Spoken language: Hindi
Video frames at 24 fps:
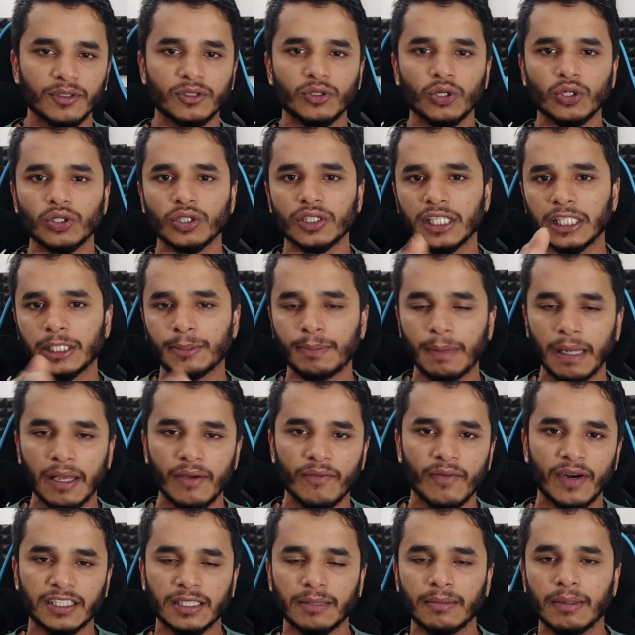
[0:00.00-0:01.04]
जो डिस्प्ले
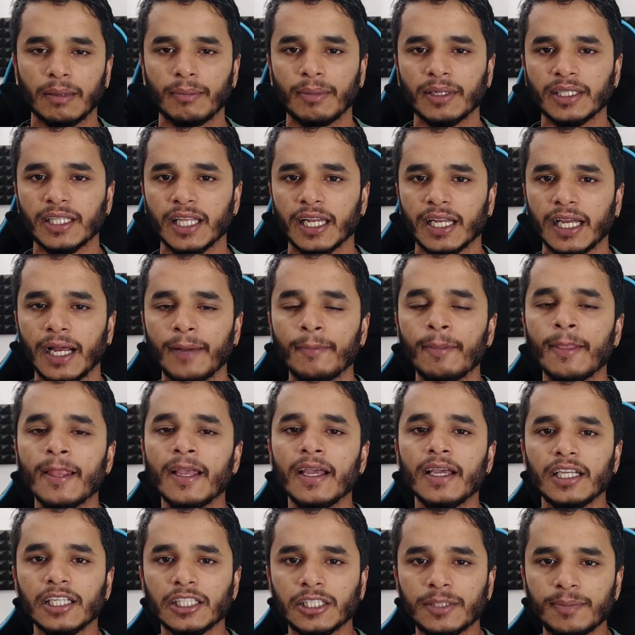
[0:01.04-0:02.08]
में व्हाट्सअप नंबर दे रखा
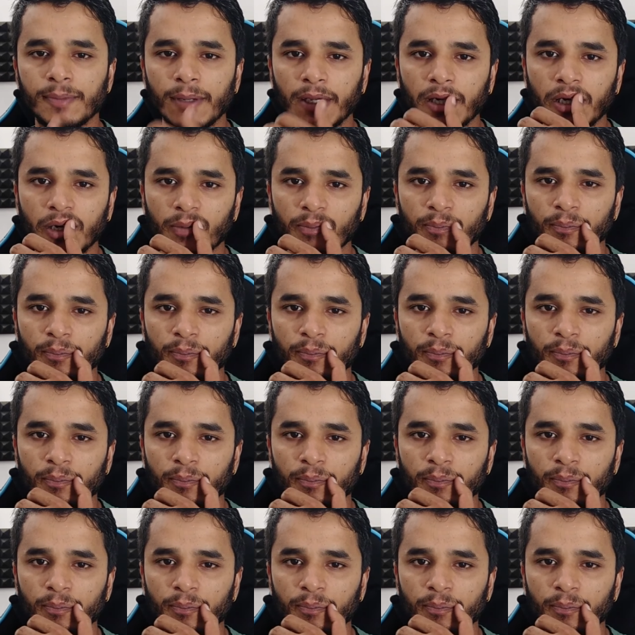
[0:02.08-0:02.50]
इसमें